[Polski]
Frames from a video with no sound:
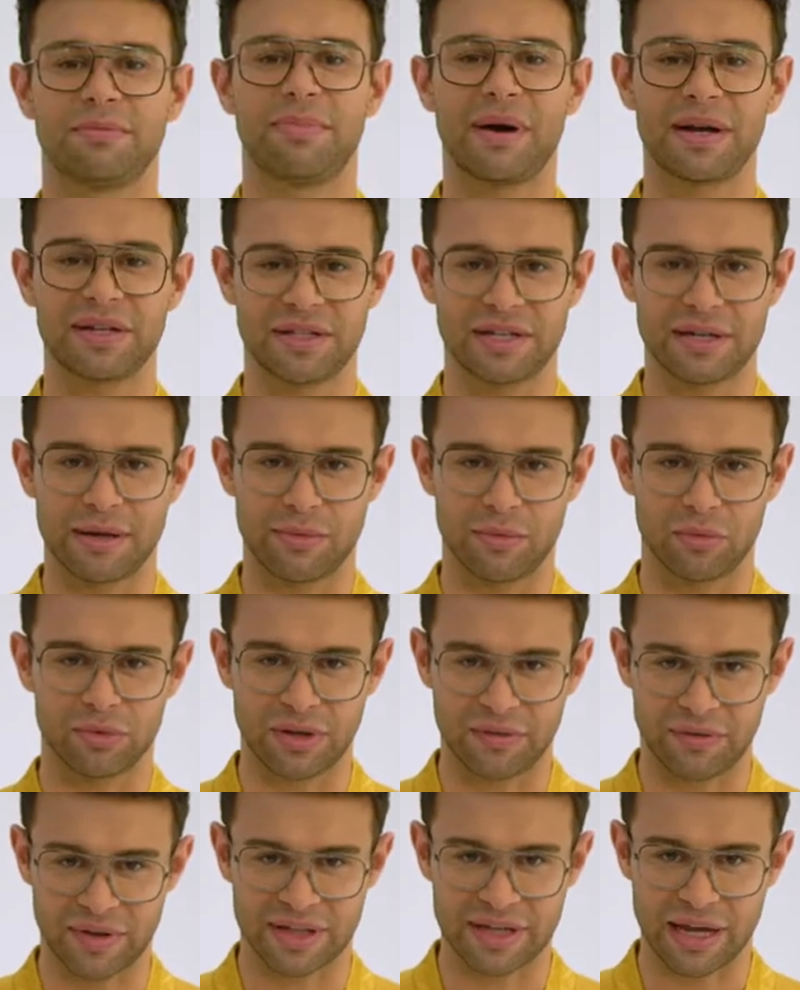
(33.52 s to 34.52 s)
bardziej nam
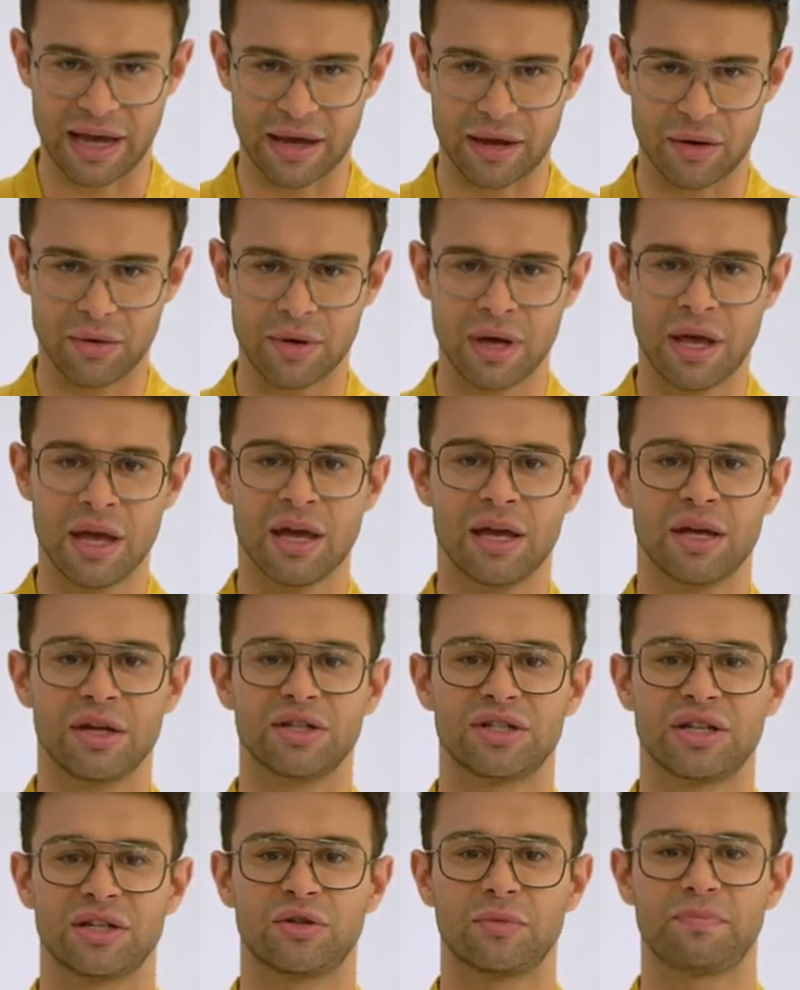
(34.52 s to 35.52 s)
udowadniają,
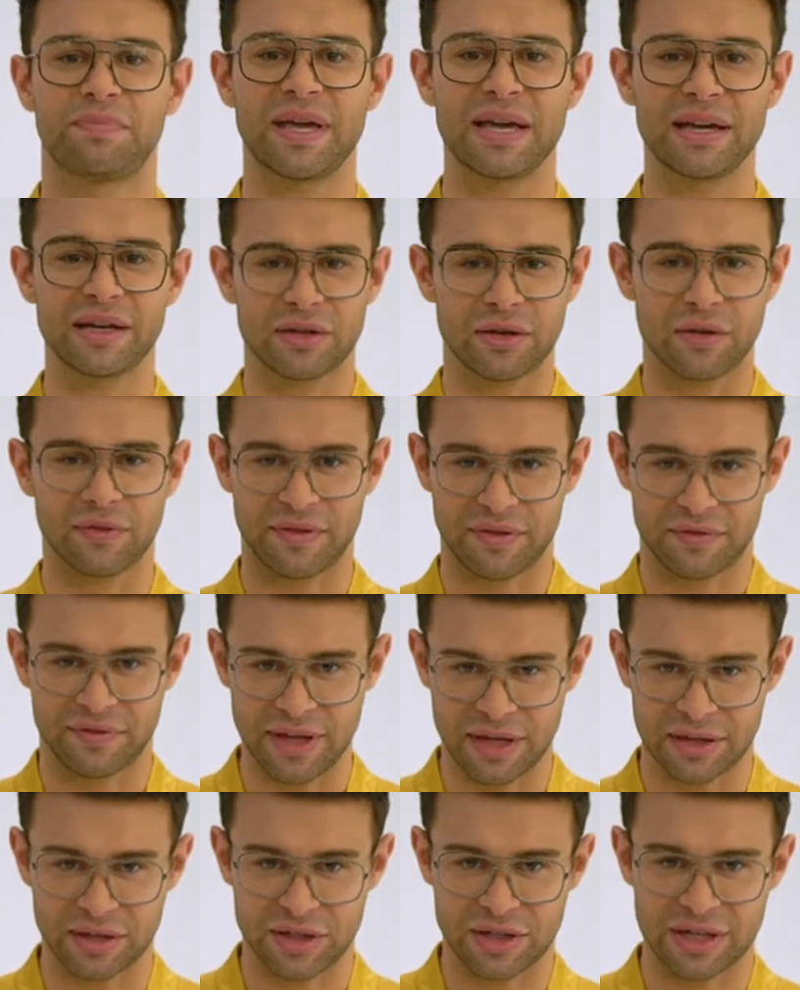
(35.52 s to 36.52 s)
że to piękno
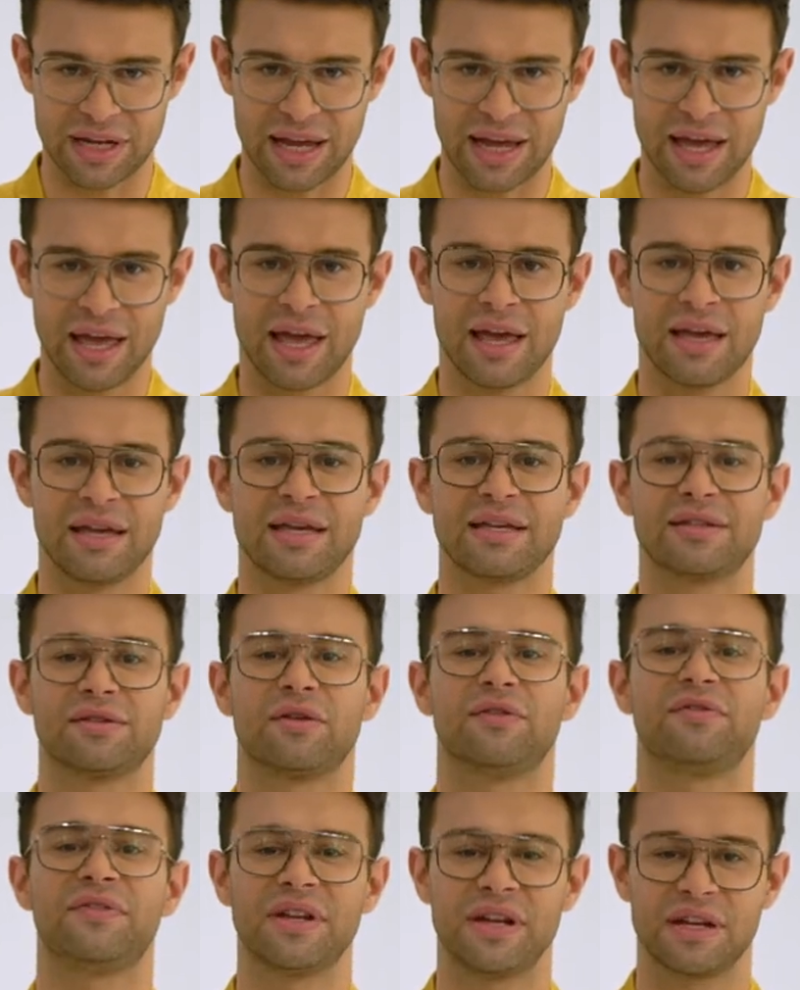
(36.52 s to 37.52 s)
wewnętrzne jest
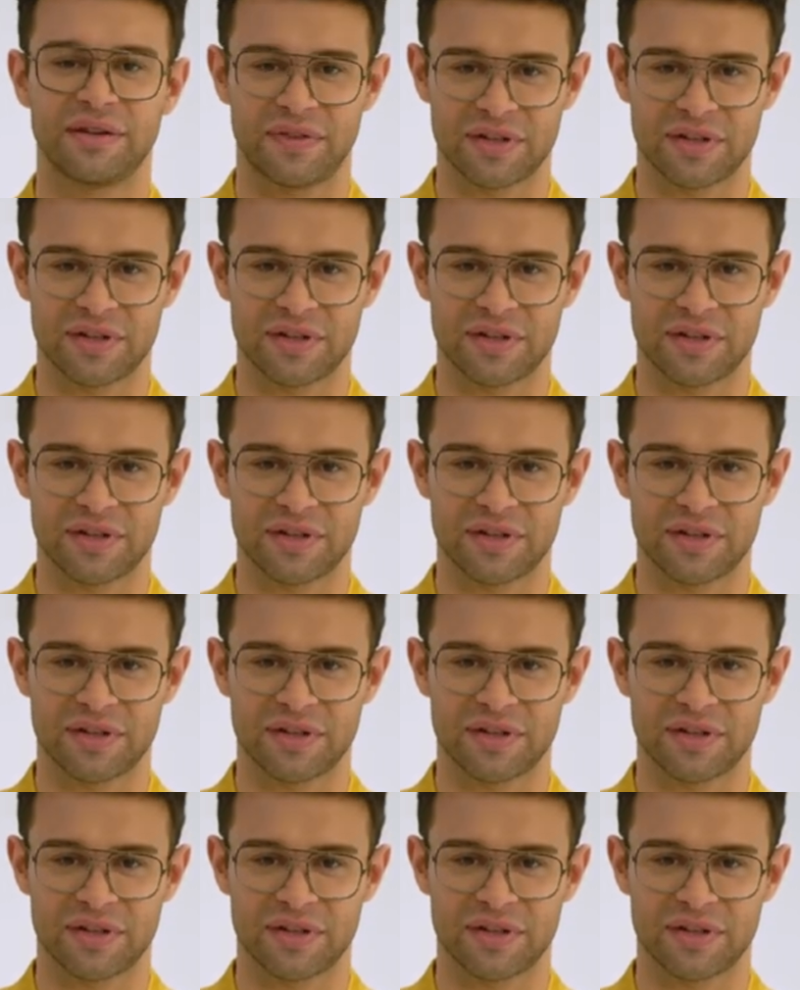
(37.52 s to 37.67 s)
o wiele